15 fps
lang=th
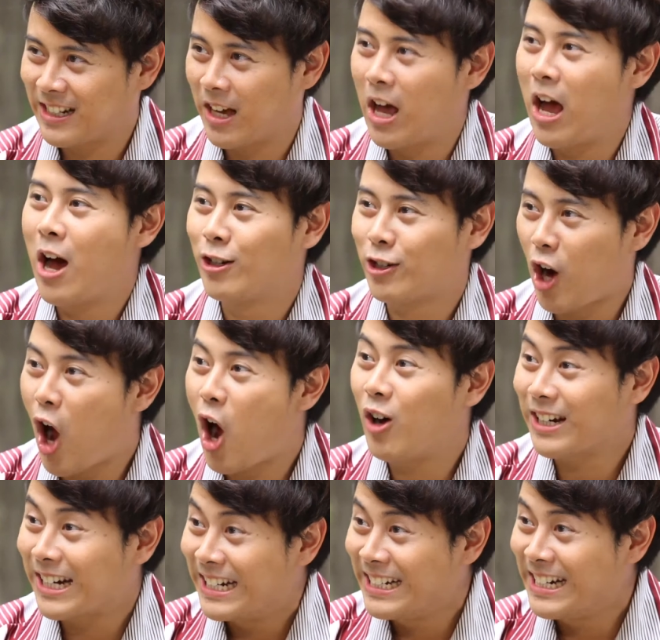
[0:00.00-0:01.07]
อย่างเช่นรอ
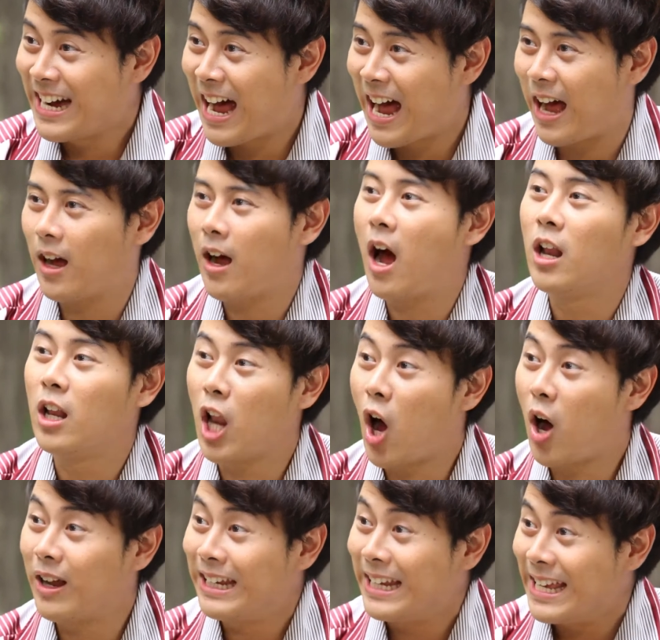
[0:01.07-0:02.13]
เรือ ร
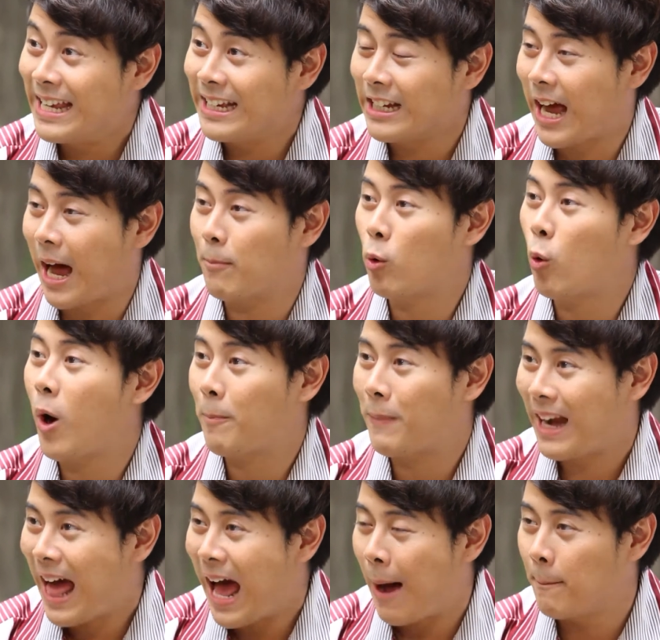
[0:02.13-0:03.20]
อลิงคำควบ
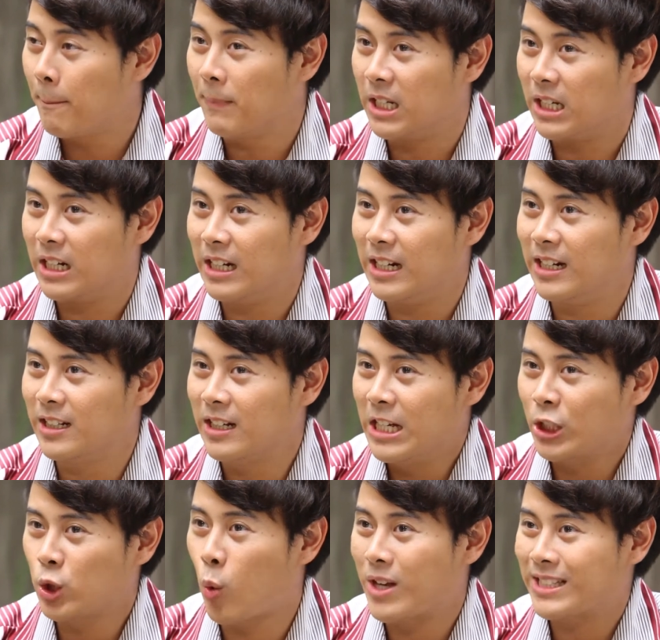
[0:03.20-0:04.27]
กล้ำหรือ
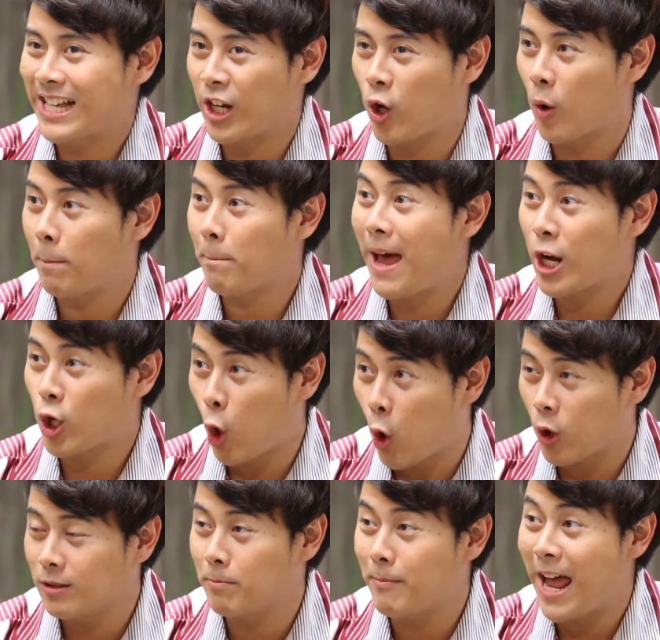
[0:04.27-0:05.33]
ตัวสะกดแม่ก
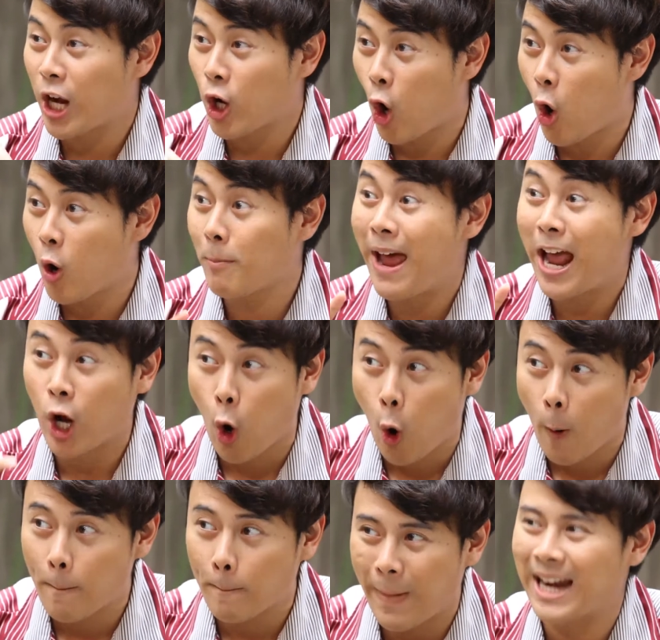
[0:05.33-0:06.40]
ลแม่กงแม่กล
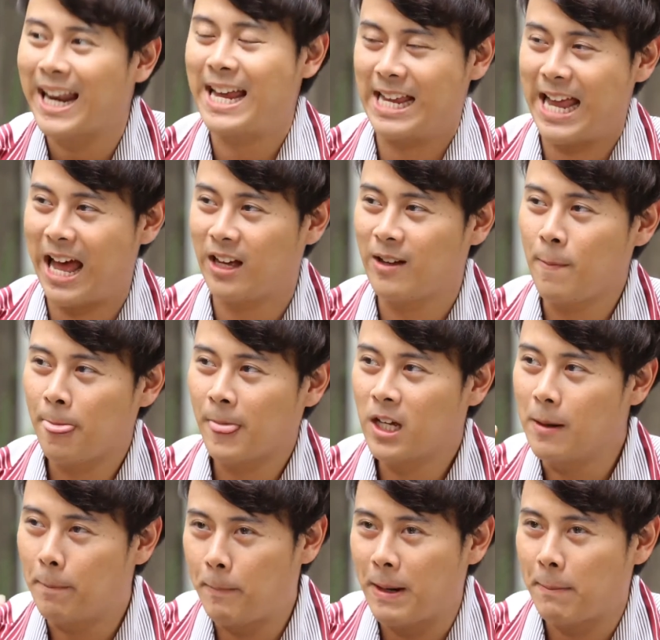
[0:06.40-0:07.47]
มอะไรอย่างเงี้ย
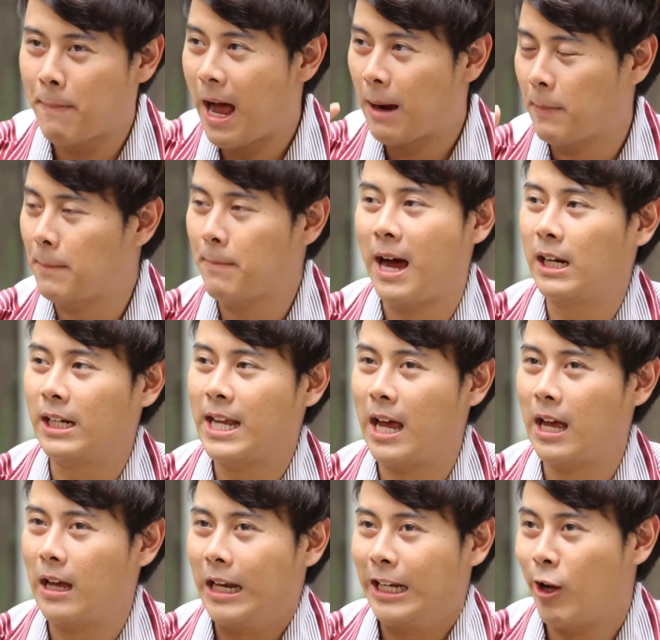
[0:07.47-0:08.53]
คือปิดปากเปิดปากอย่าง
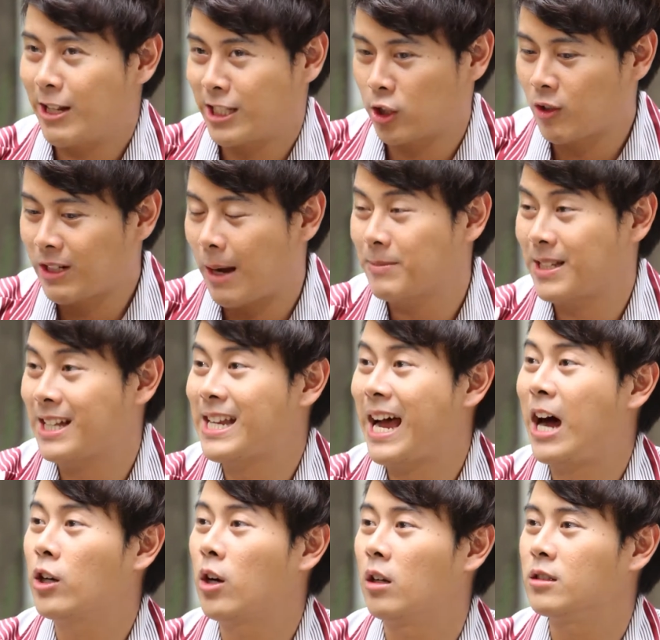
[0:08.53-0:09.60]
เงี้ย เราอาจจะต้องทำ
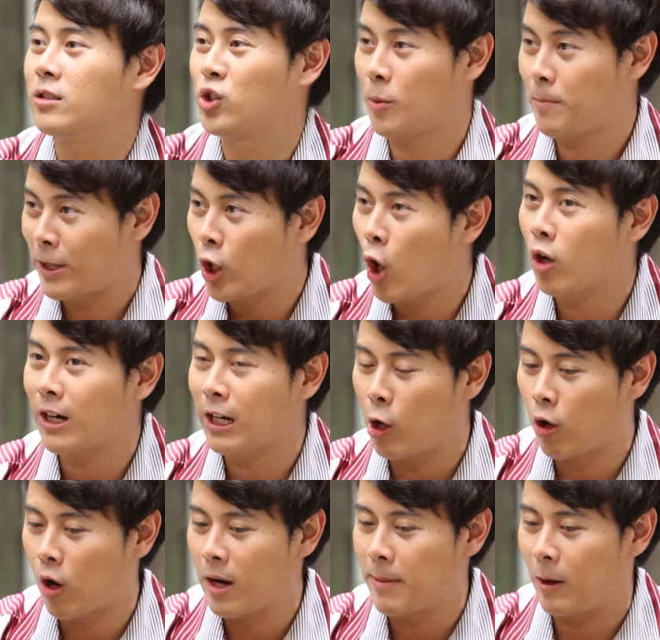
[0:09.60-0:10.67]
ช้าๆก่อน จนมันคล่องแล้ว
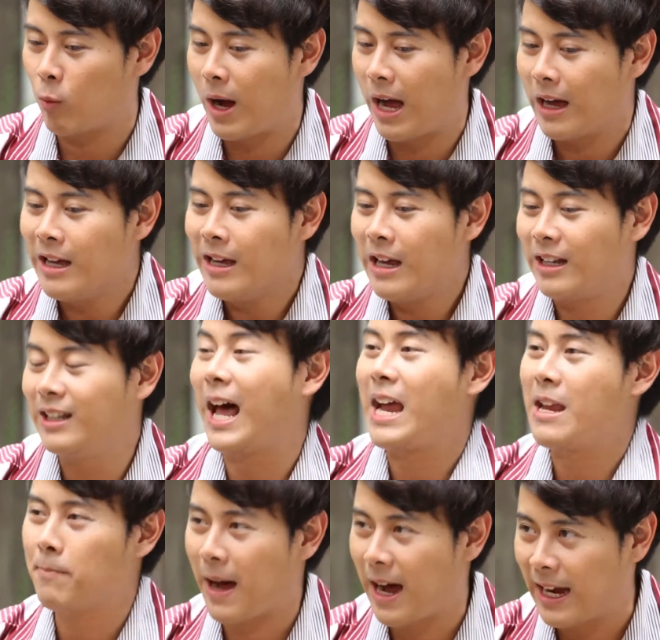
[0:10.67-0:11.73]
เราค่อยแบบว่าไหล
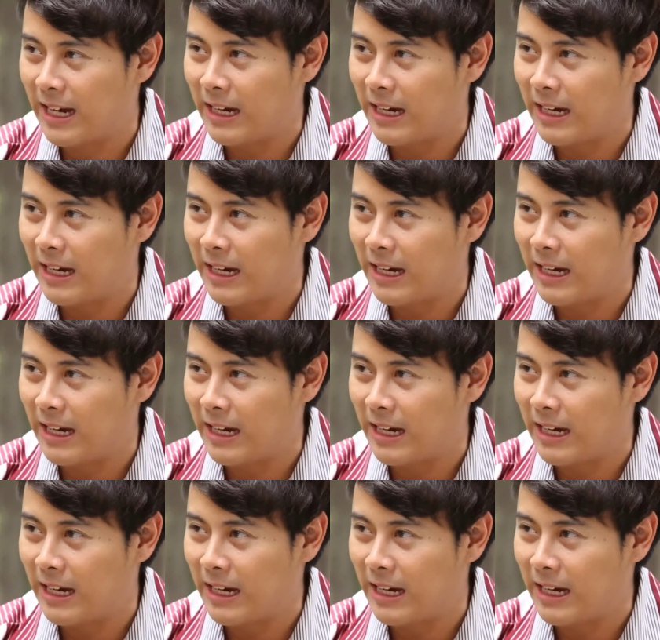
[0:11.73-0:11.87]
ไป